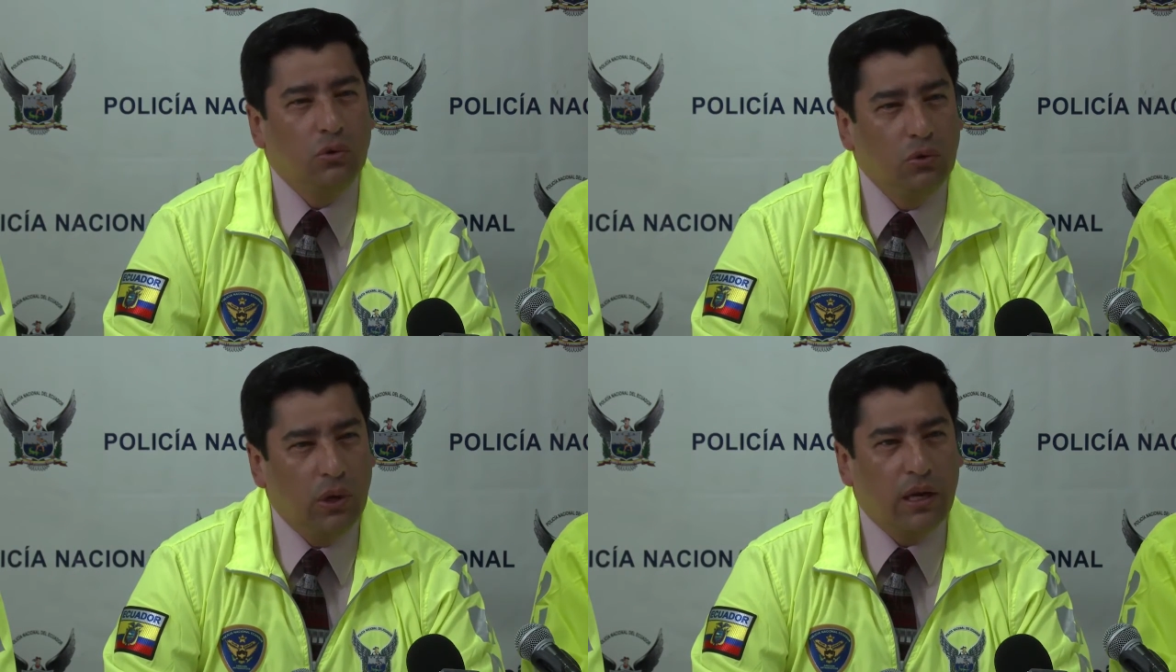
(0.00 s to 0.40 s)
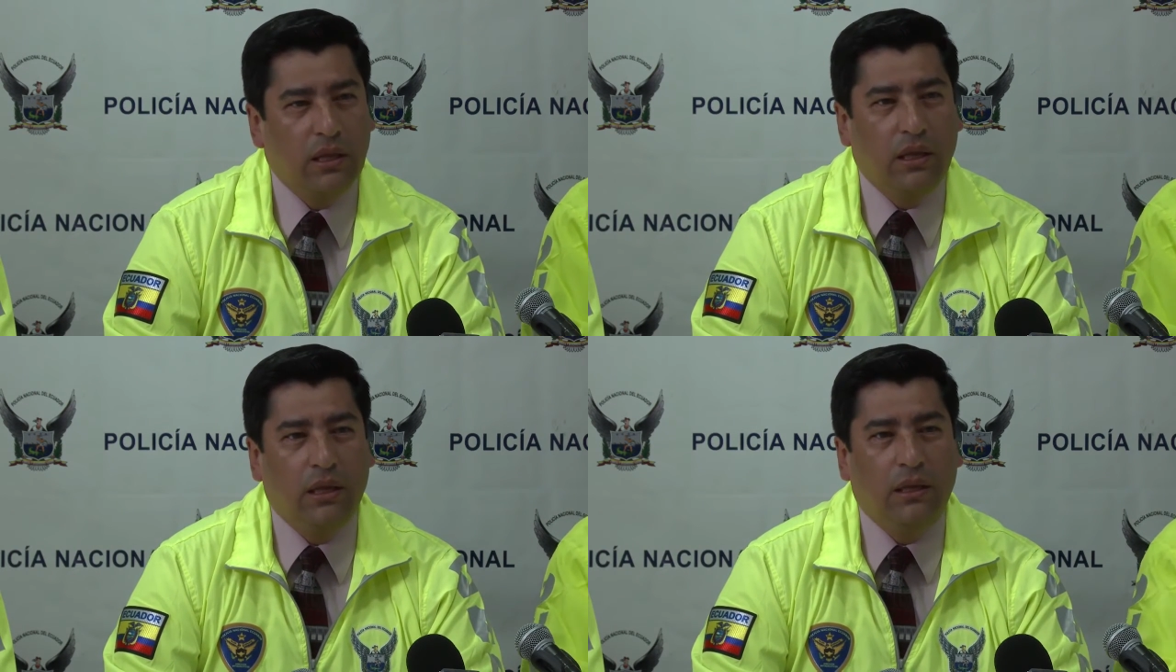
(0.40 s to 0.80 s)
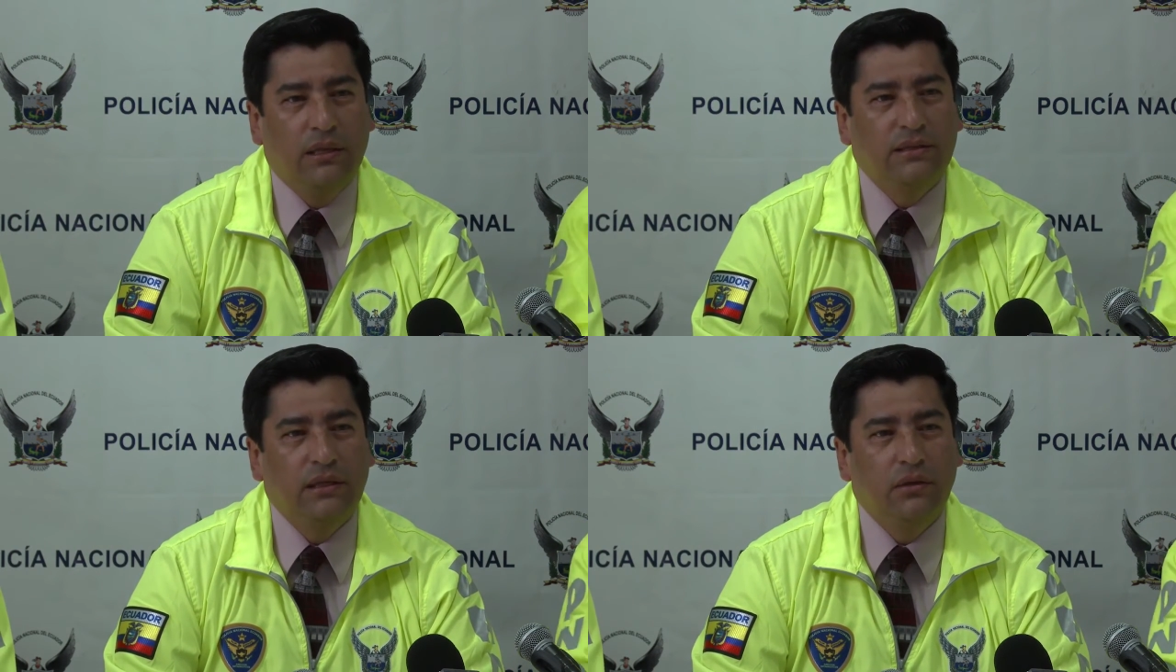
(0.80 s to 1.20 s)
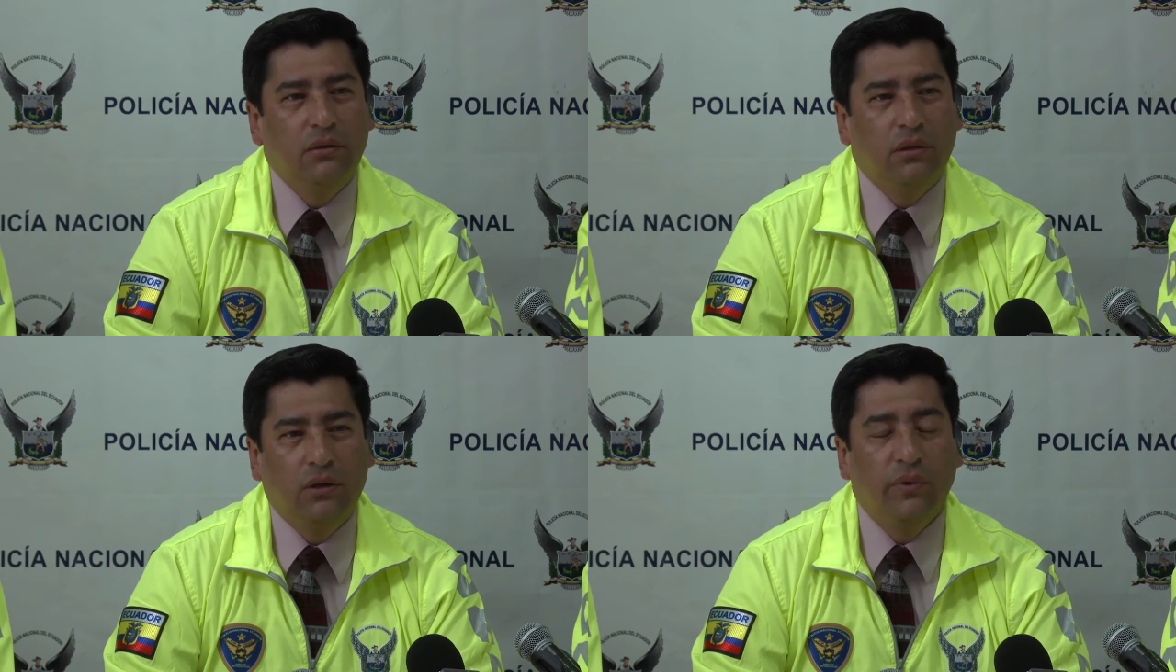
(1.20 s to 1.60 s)
lugar de
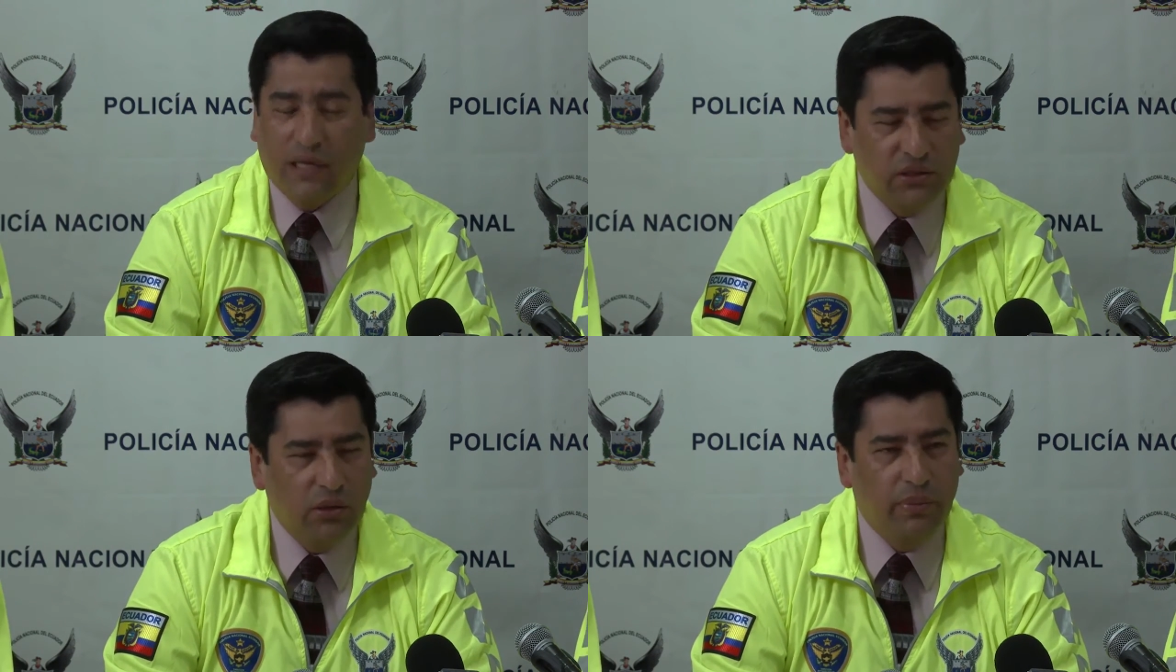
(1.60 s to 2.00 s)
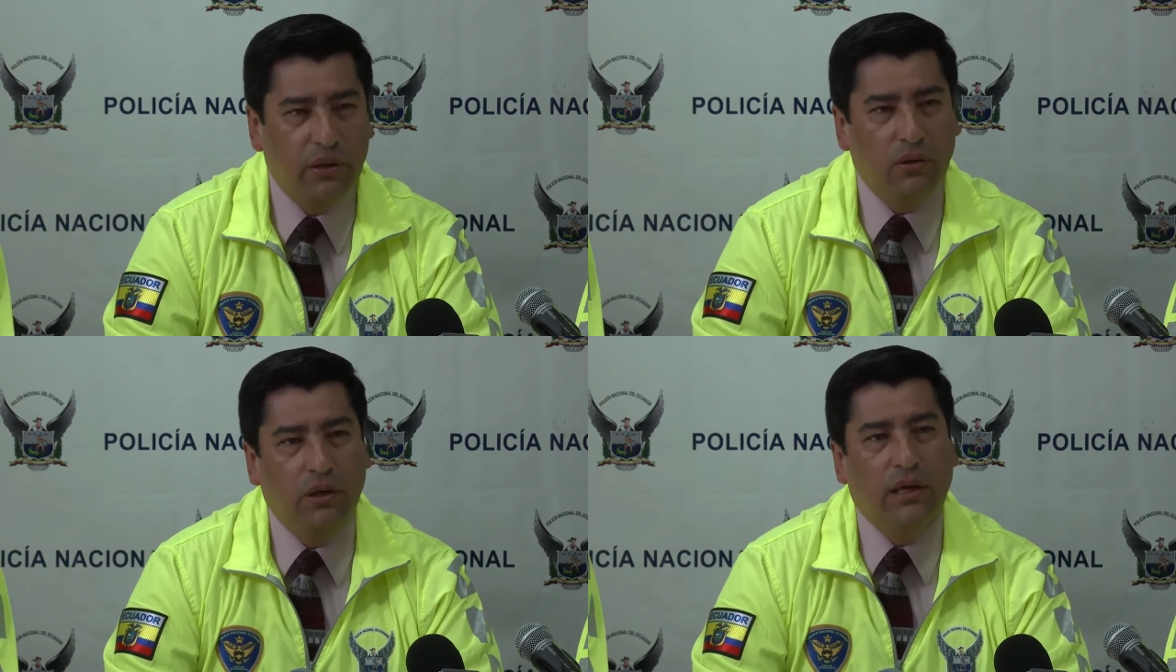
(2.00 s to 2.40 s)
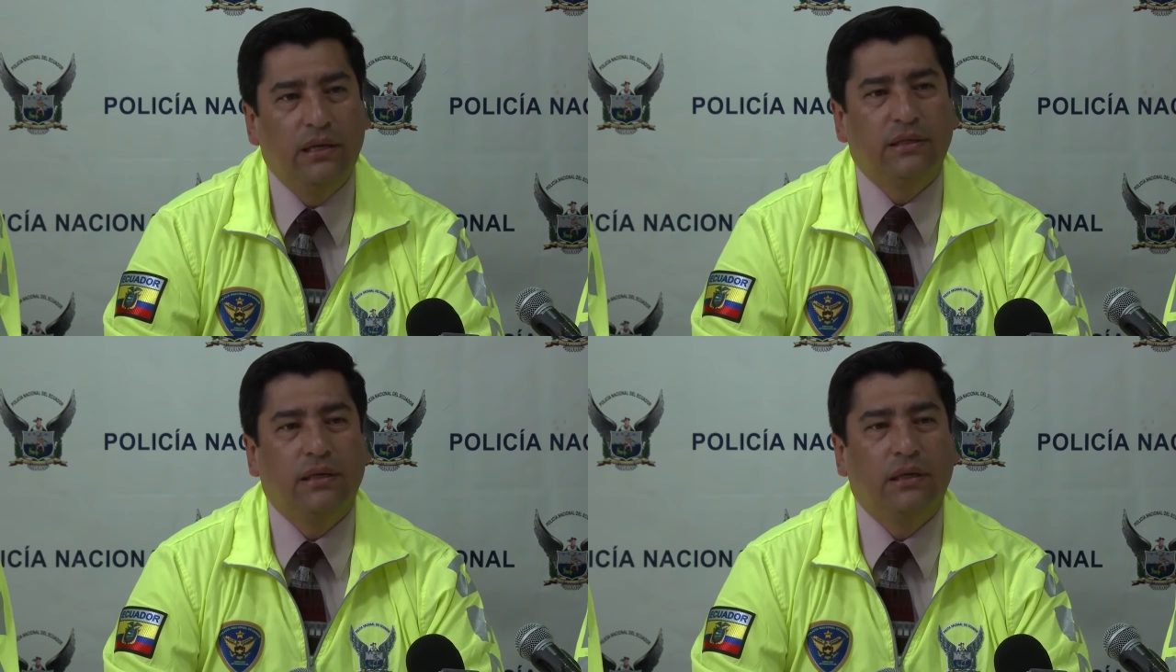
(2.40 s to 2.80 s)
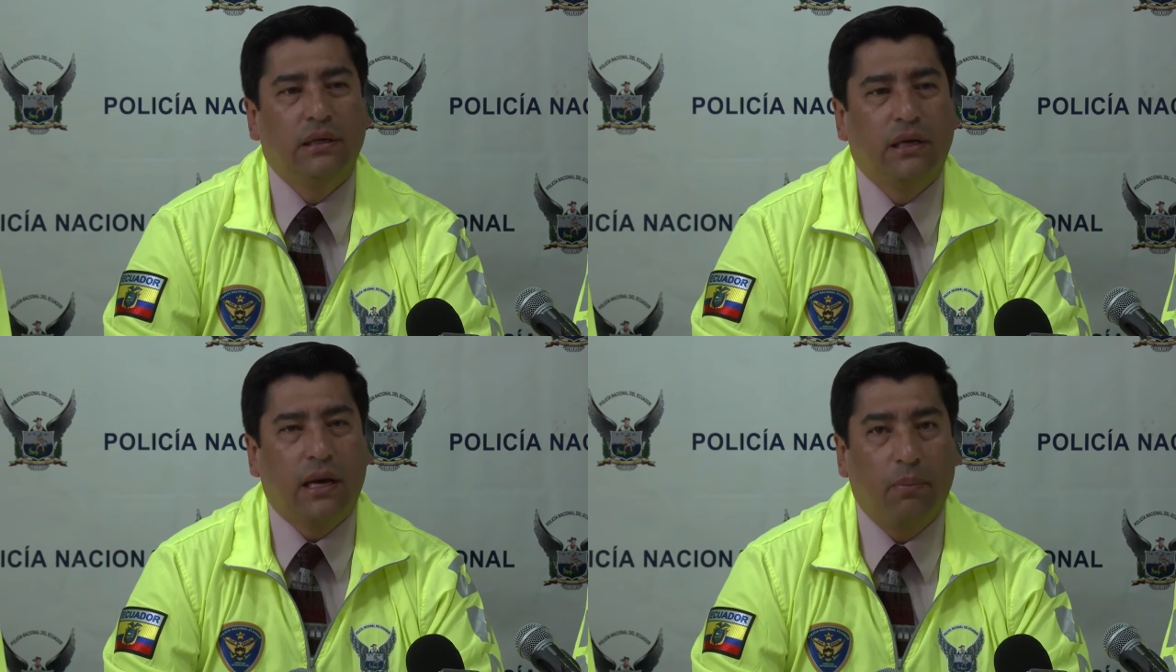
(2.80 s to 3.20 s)
destino, de ubicación, perdón, es
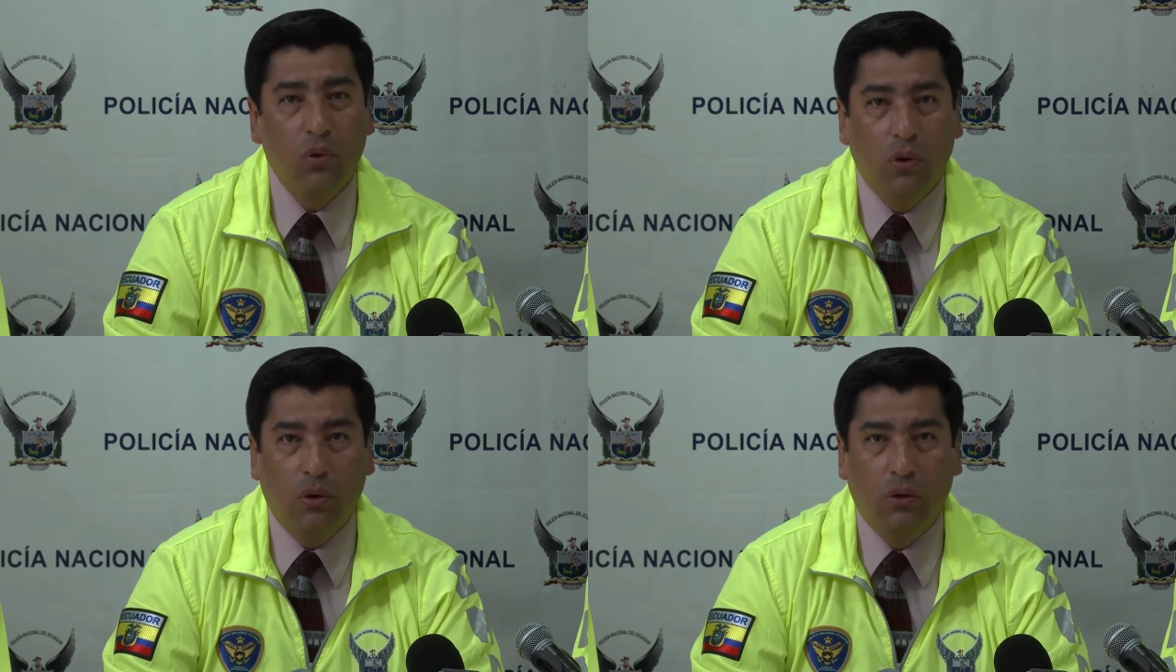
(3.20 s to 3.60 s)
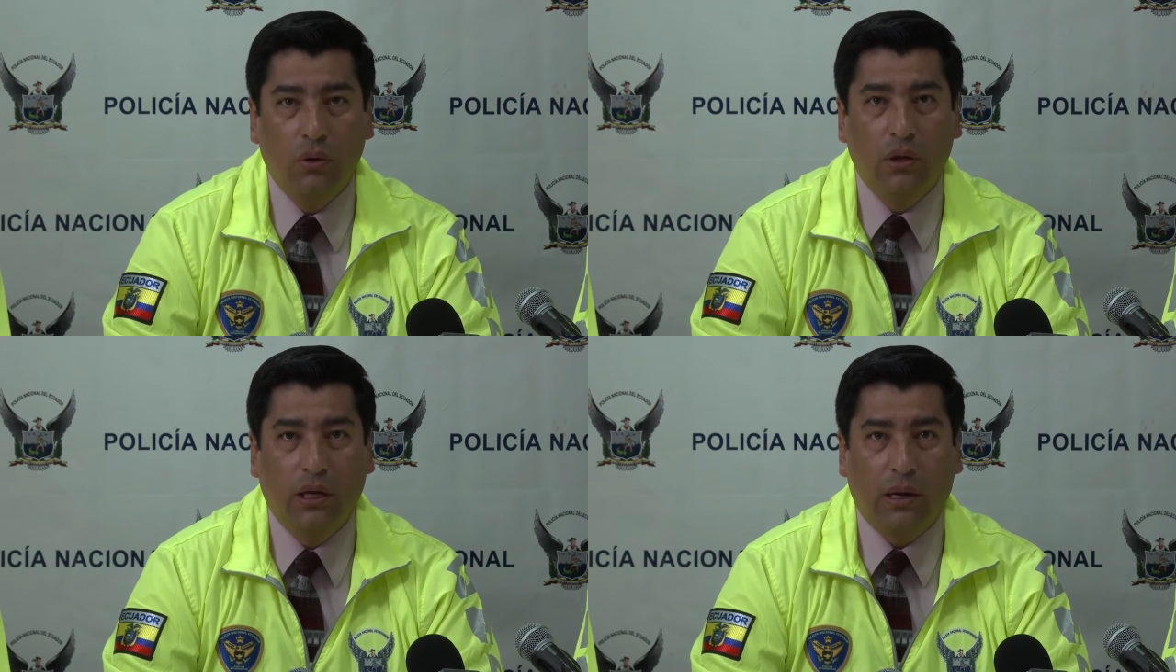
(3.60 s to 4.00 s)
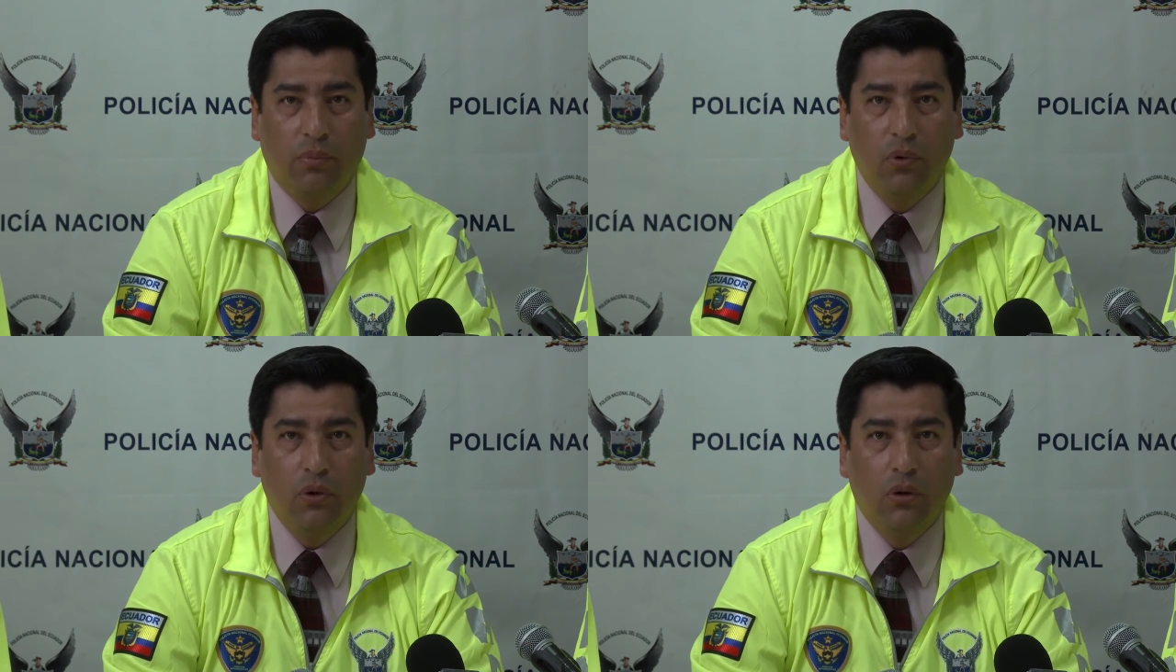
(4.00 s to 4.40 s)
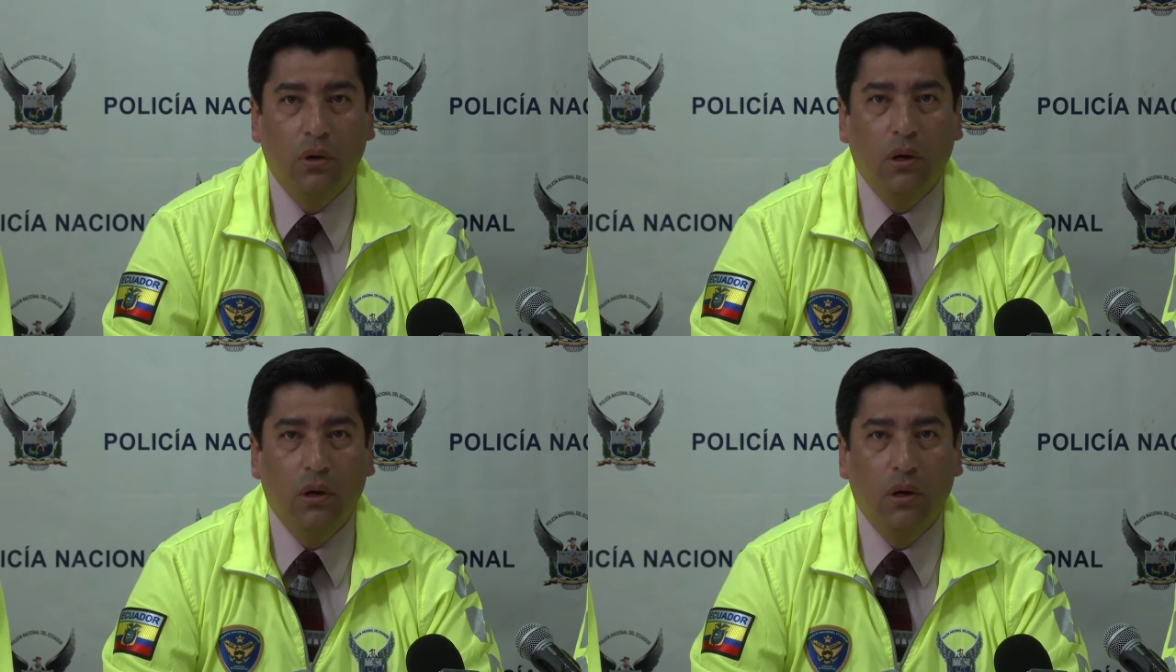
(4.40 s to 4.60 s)
en Carapungo, en Carapungo.